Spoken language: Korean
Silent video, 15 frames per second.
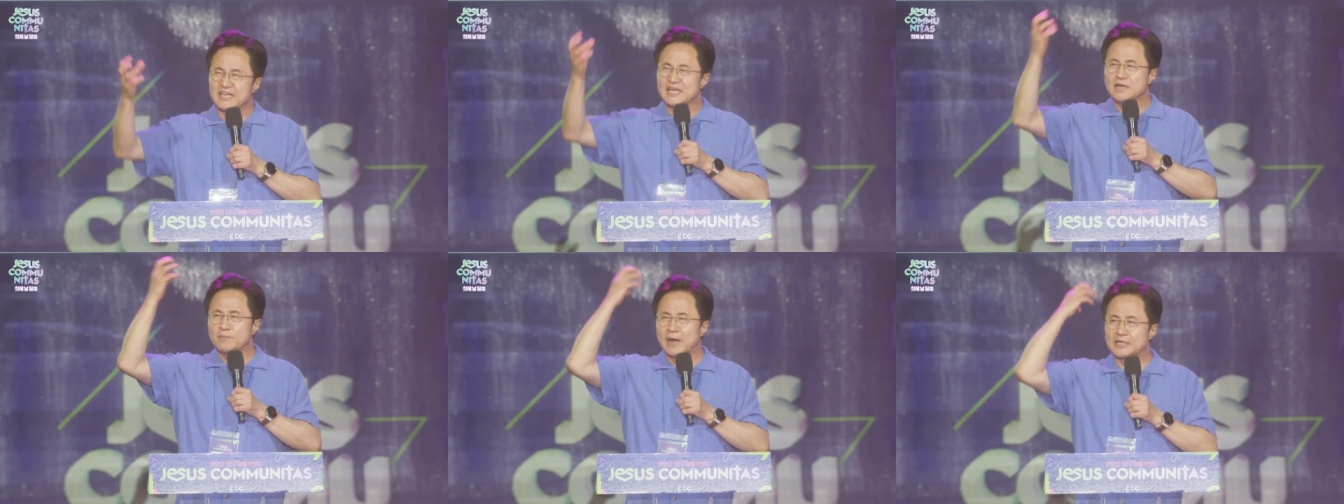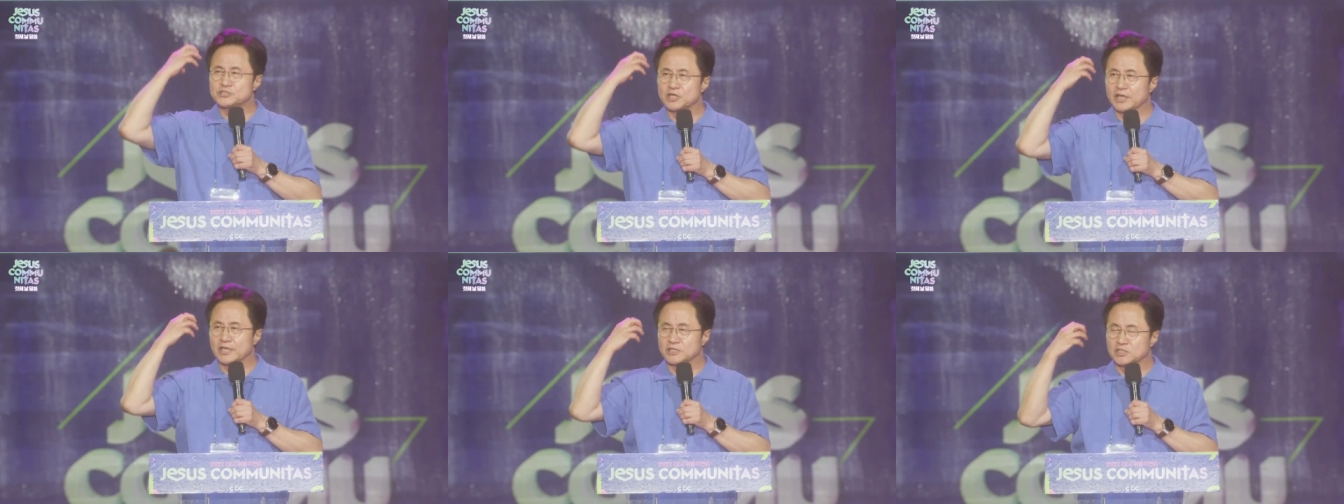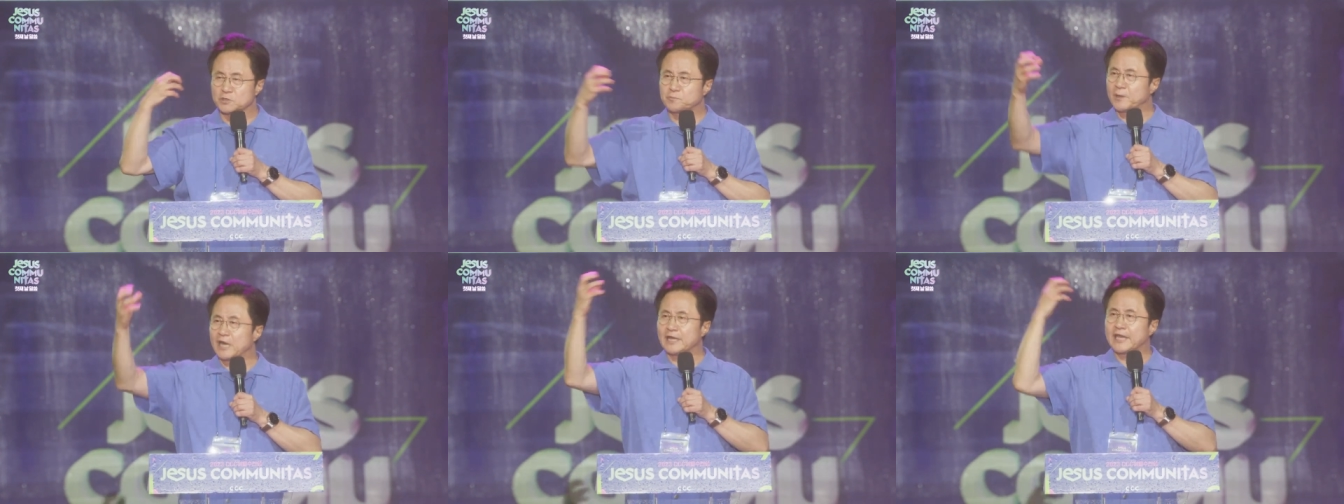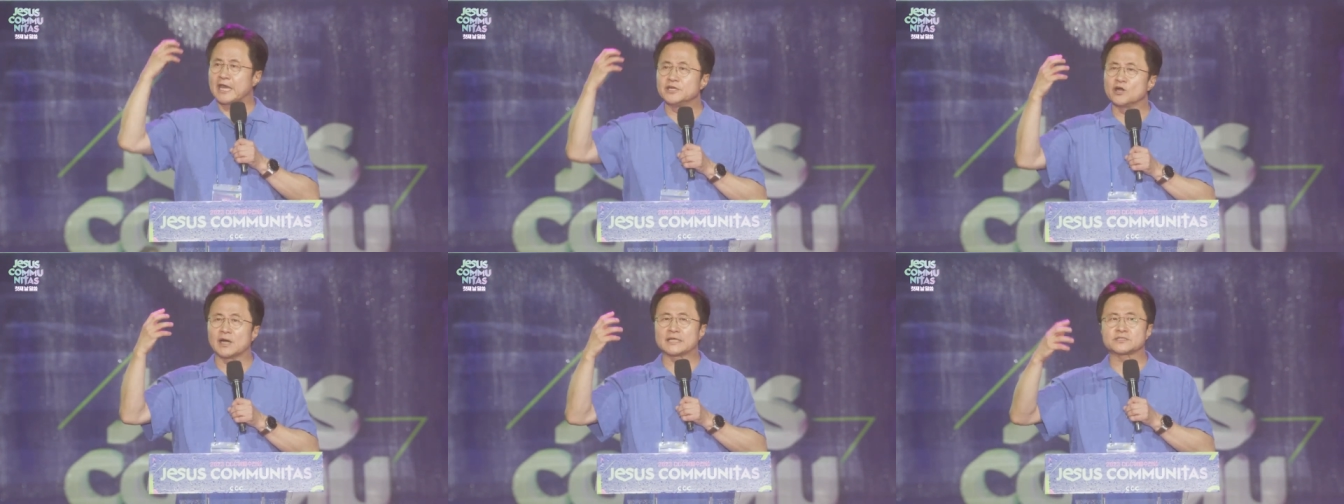일반적인 특별한
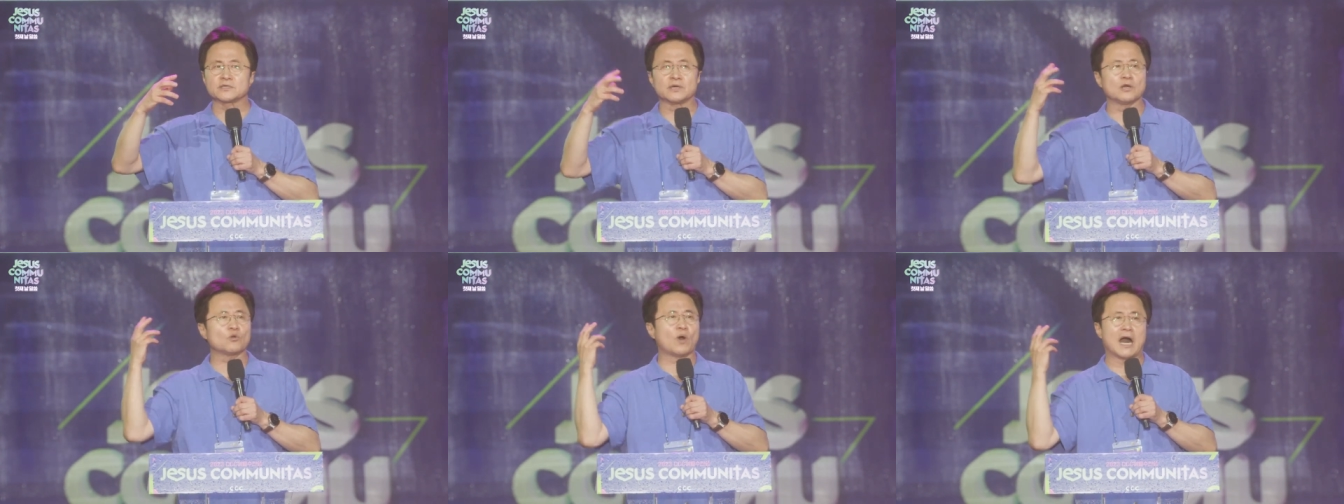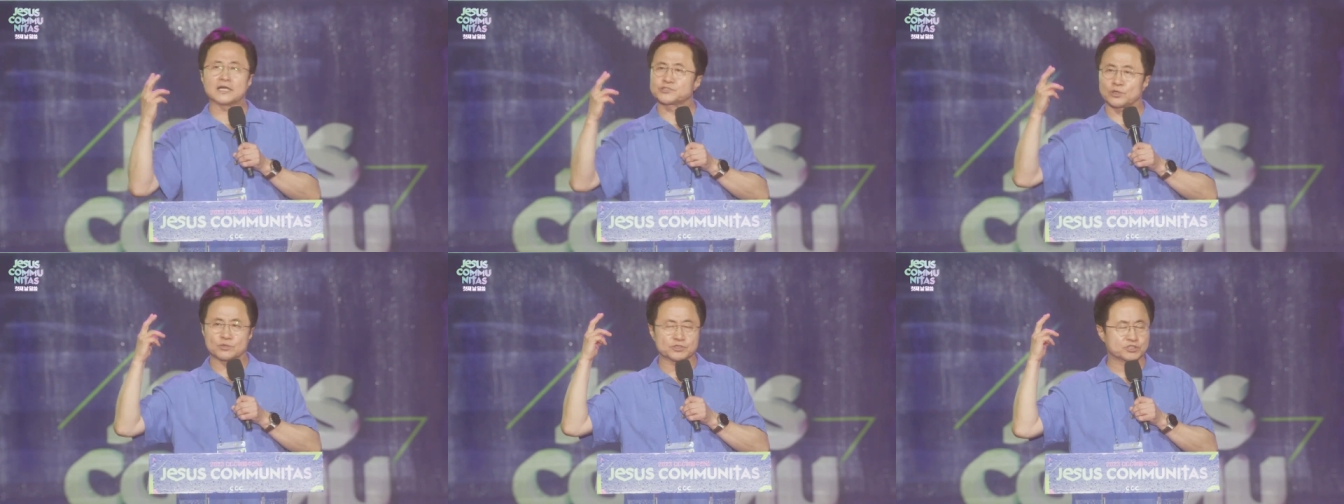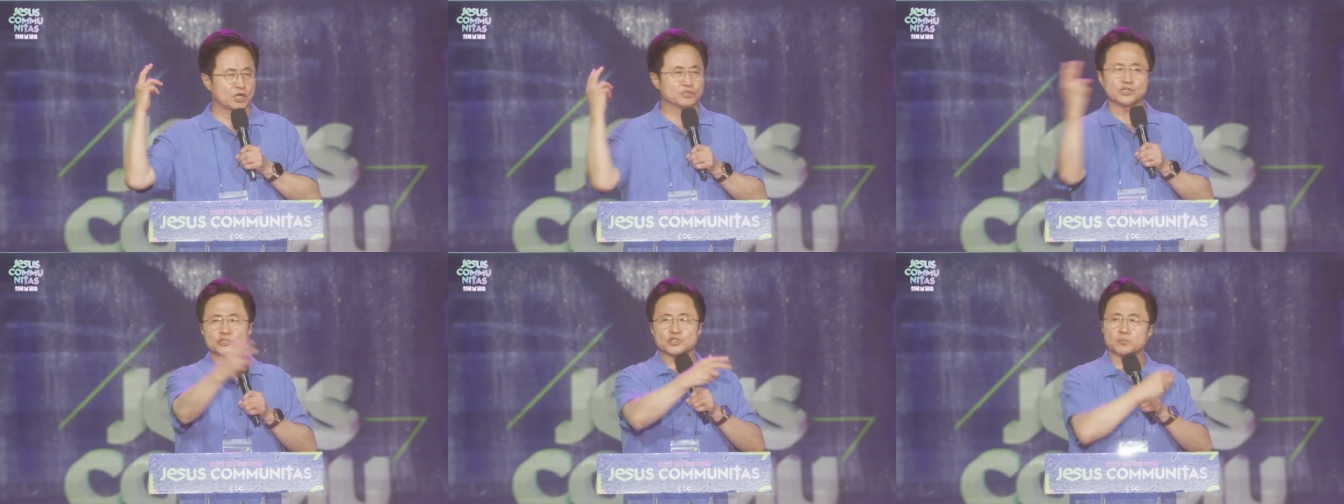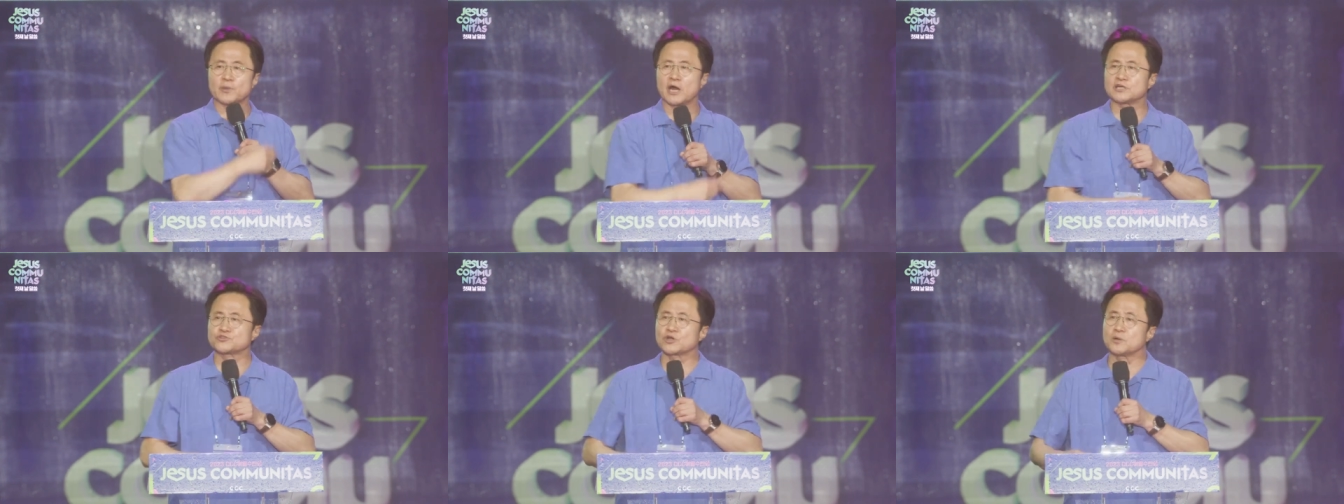개념 같은 거는 과학적으로 전혀
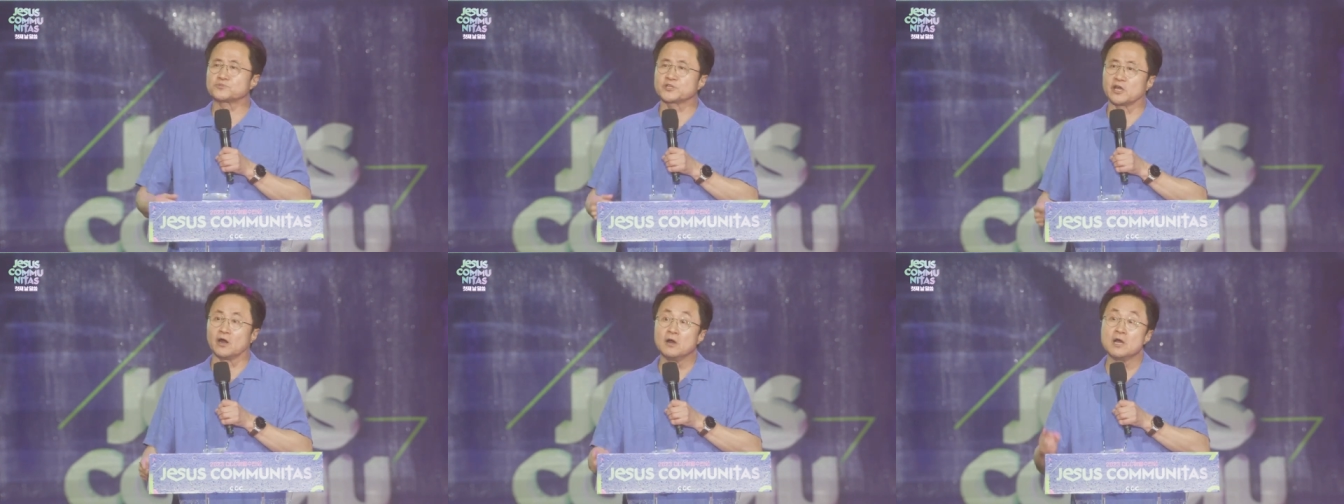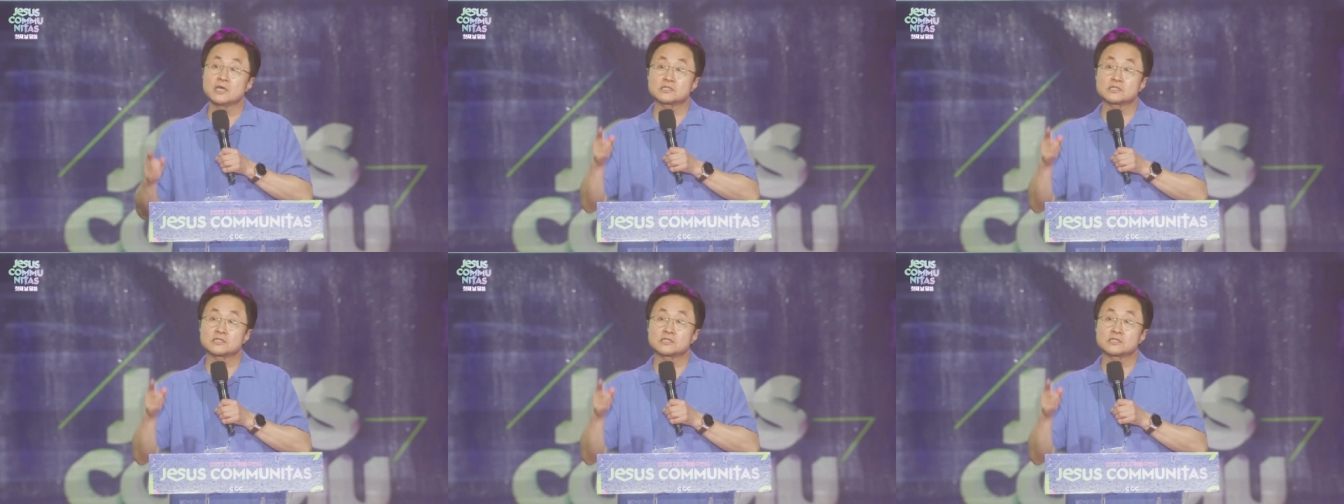증명할 수가 없어요.